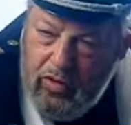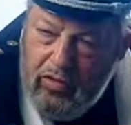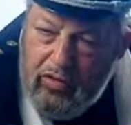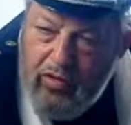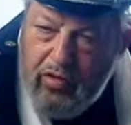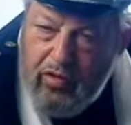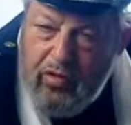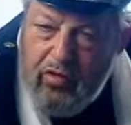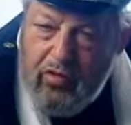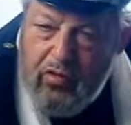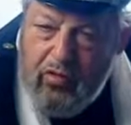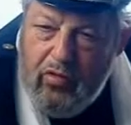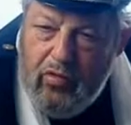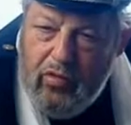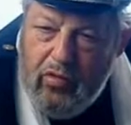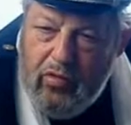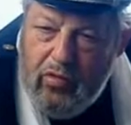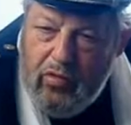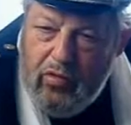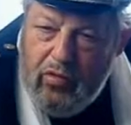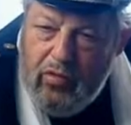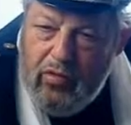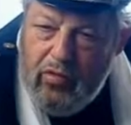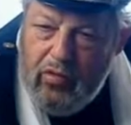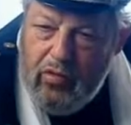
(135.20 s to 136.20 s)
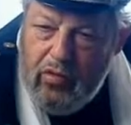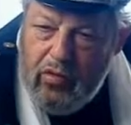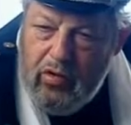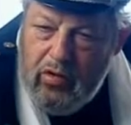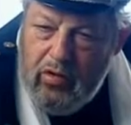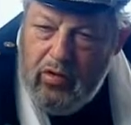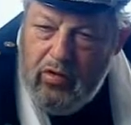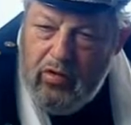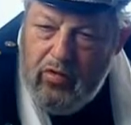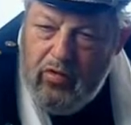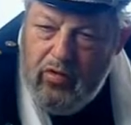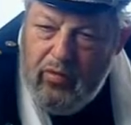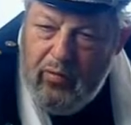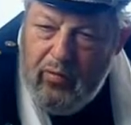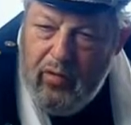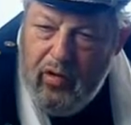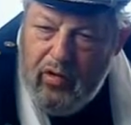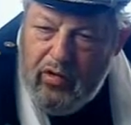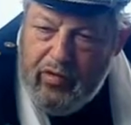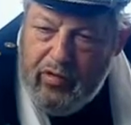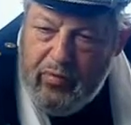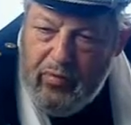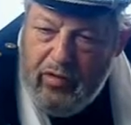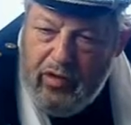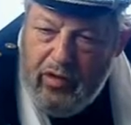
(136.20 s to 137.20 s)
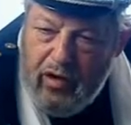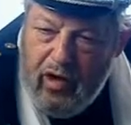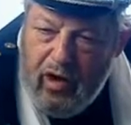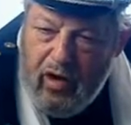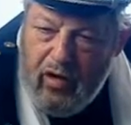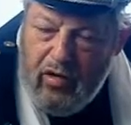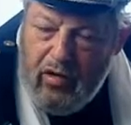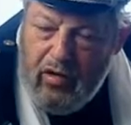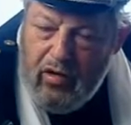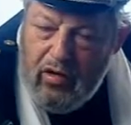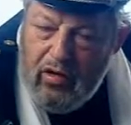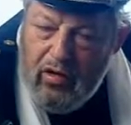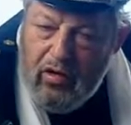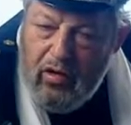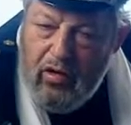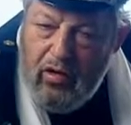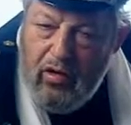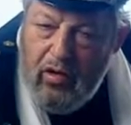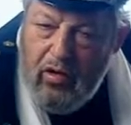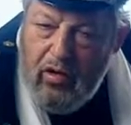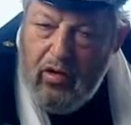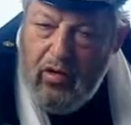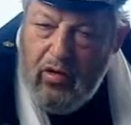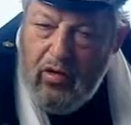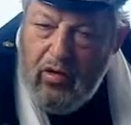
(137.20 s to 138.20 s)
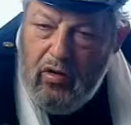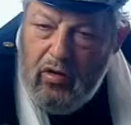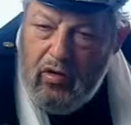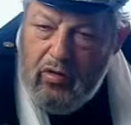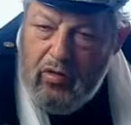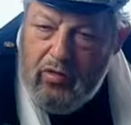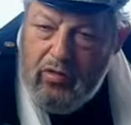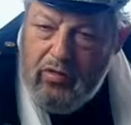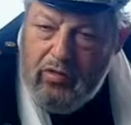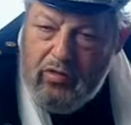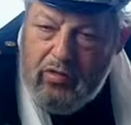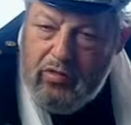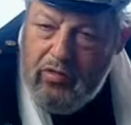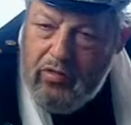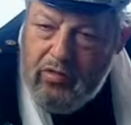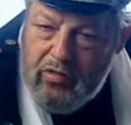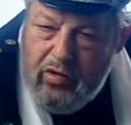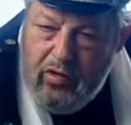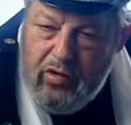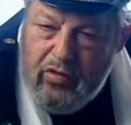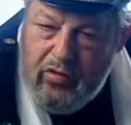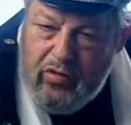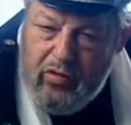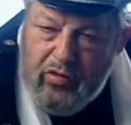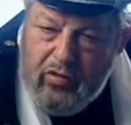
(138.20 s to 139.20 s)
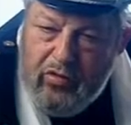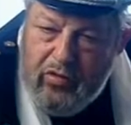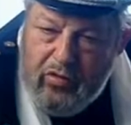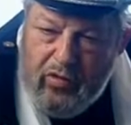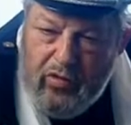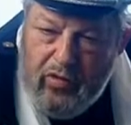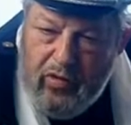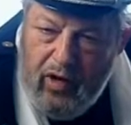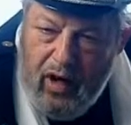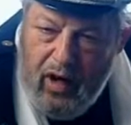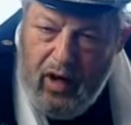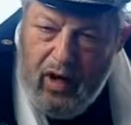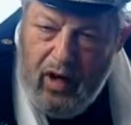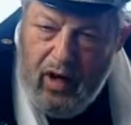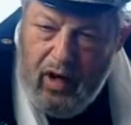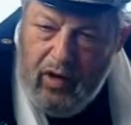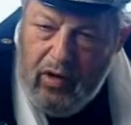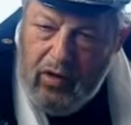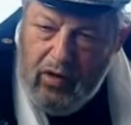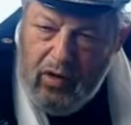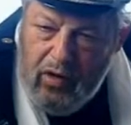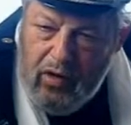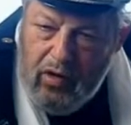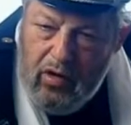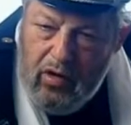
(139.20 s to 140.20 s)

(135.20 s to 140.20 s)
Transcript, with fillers: Richtig, und äh, sie mochte mich auch. Und das war.